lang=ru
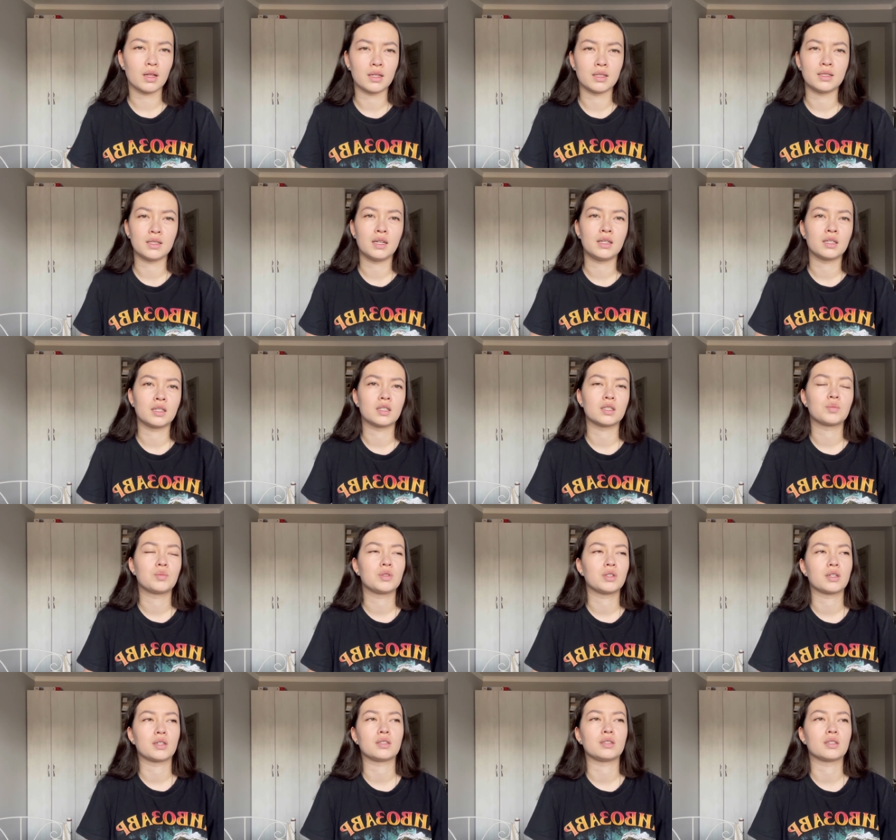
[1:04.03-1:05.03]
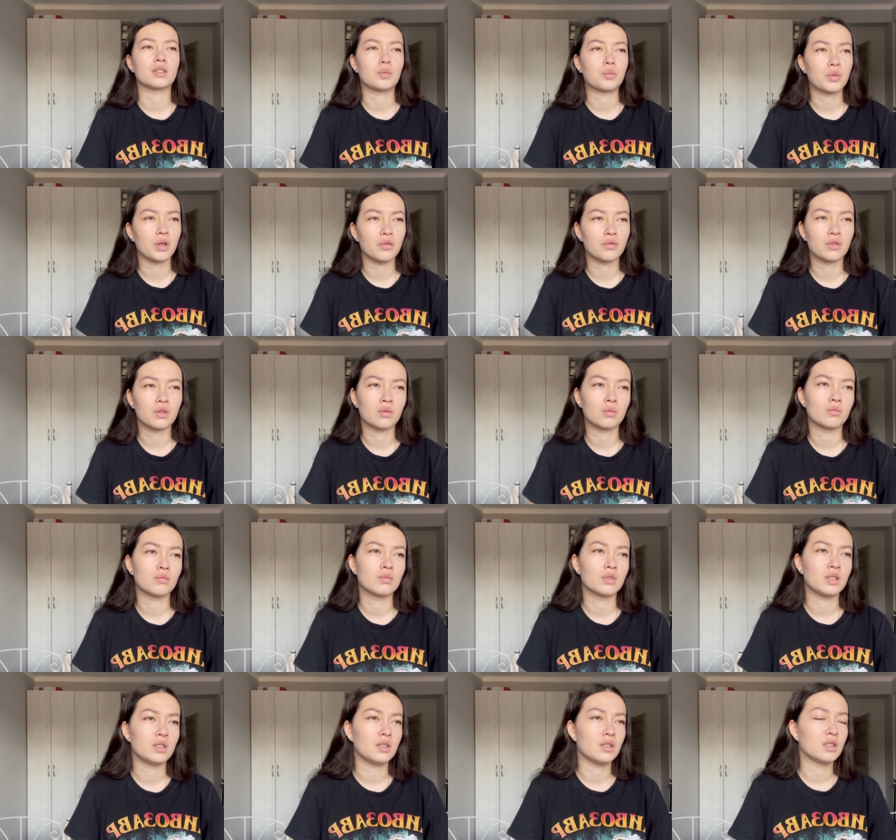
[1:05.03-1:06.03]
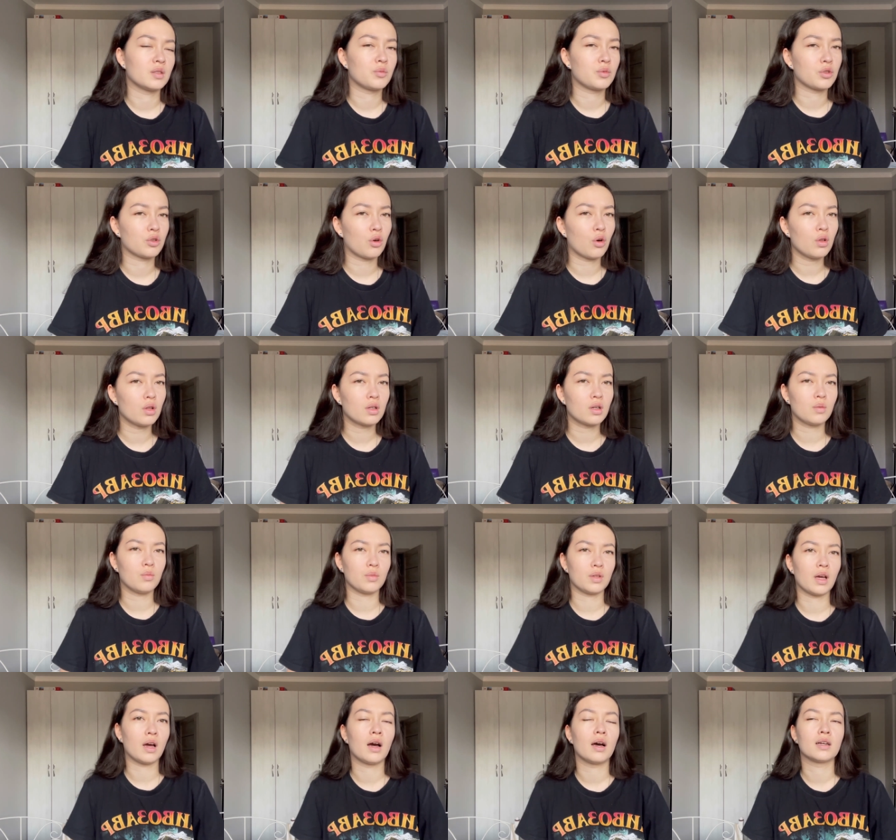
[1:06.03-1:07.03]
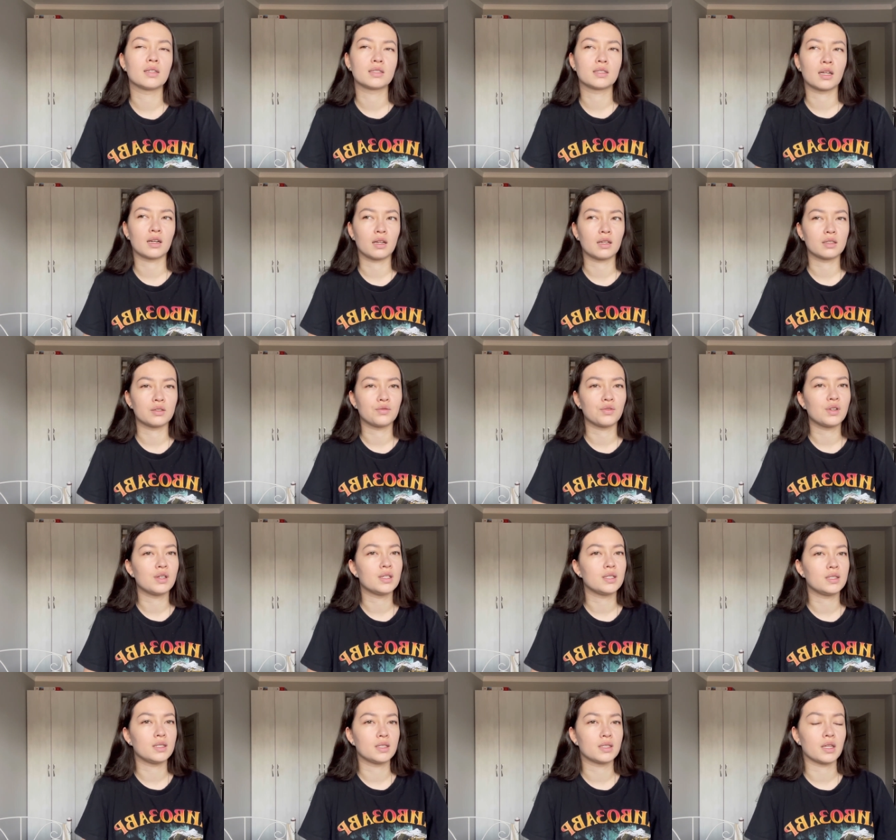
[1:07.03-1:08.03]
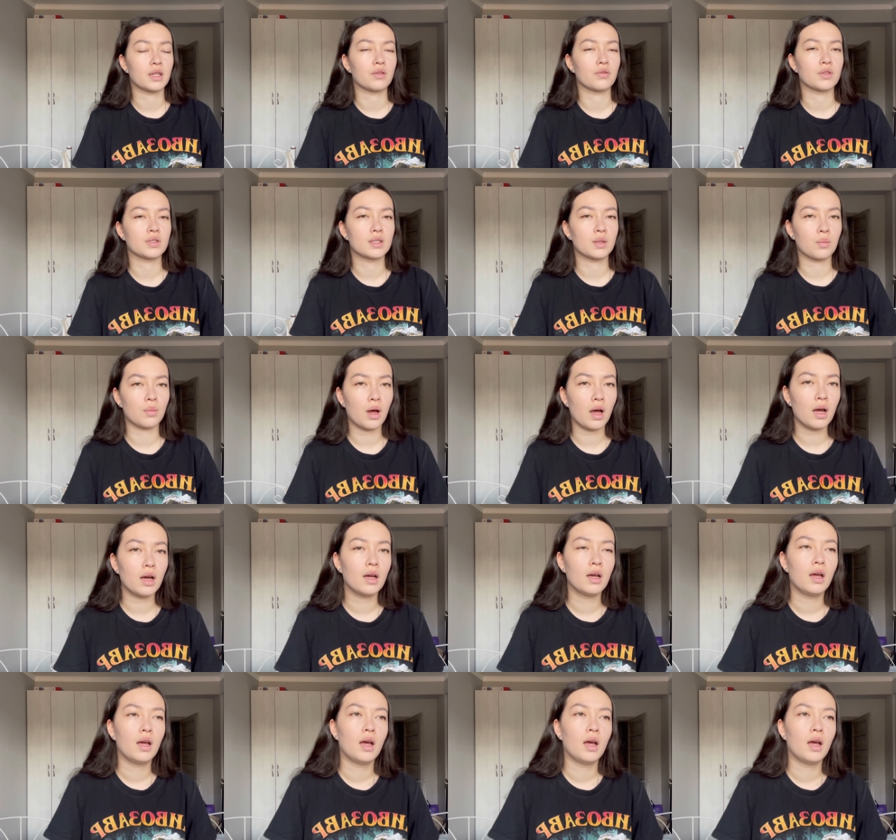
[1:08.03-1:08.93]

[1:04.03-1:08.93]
отдельно с психотерапевтом и с психологом, я старалась вылезти из этого сама,